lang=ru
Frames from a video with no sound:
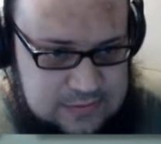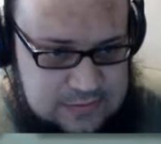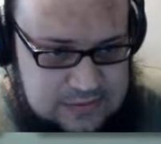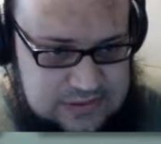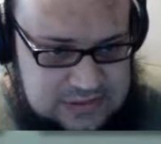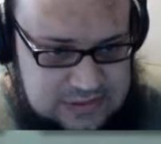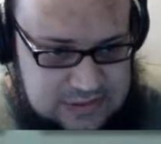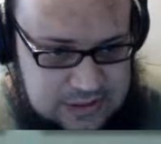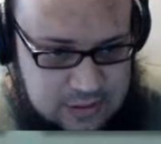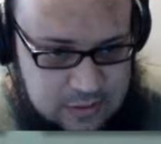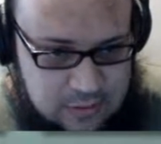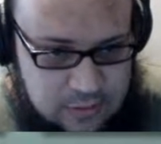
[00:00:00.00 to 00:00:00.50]

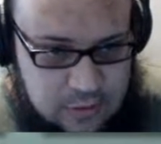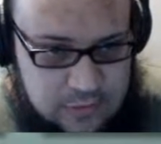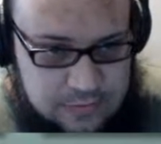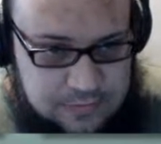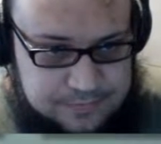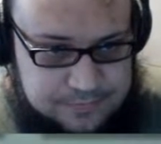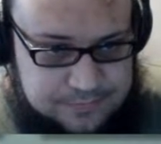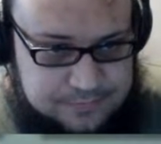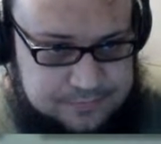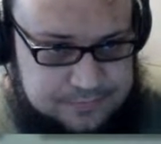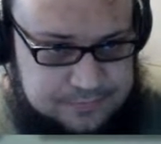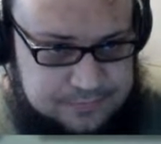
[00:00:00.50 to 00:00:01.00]

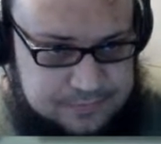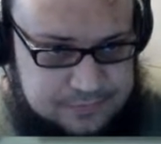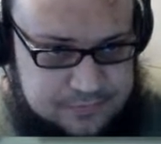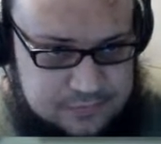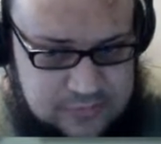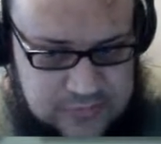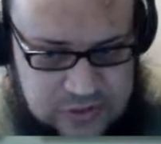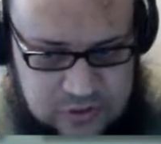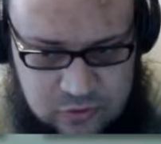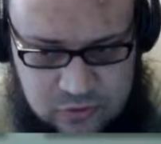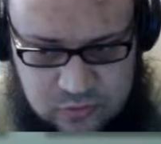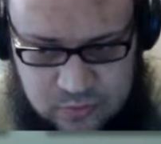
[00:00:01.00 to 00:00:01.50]
Слалом,
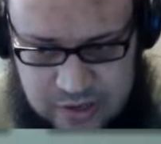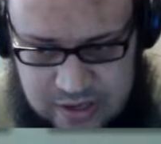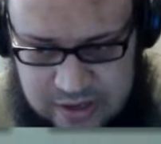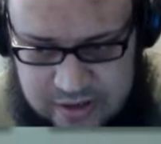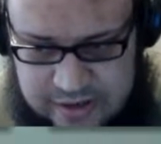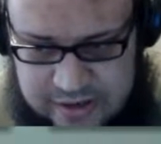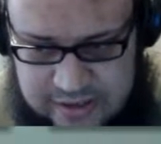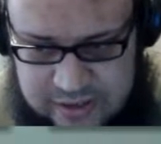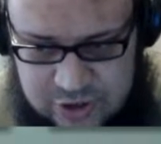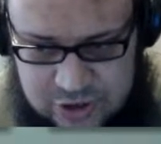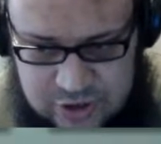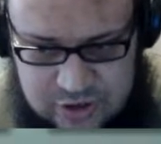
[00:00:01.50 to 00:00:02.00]
ну, он
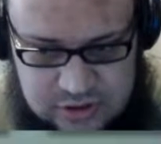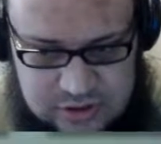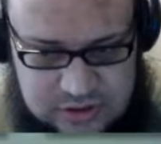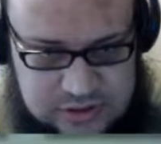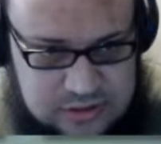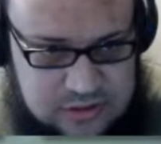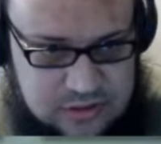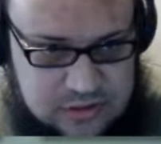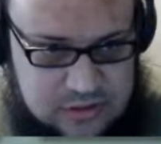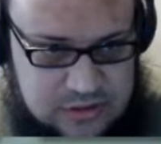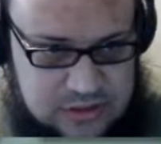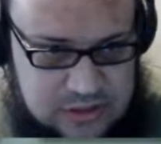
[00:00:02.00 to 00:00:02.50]
прокачанный,
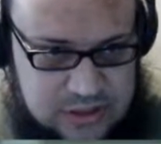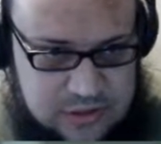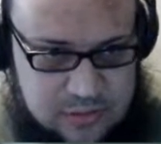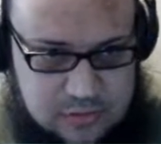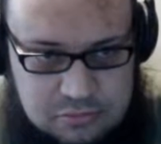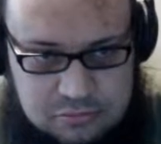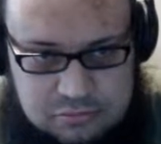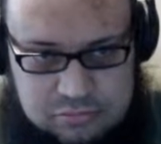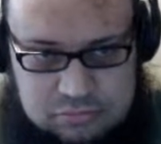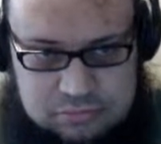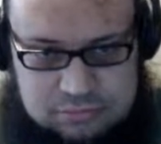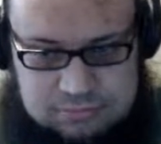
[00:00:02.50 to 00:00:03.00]
да, то есть
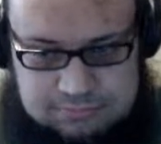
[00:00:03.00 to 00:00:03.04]
я...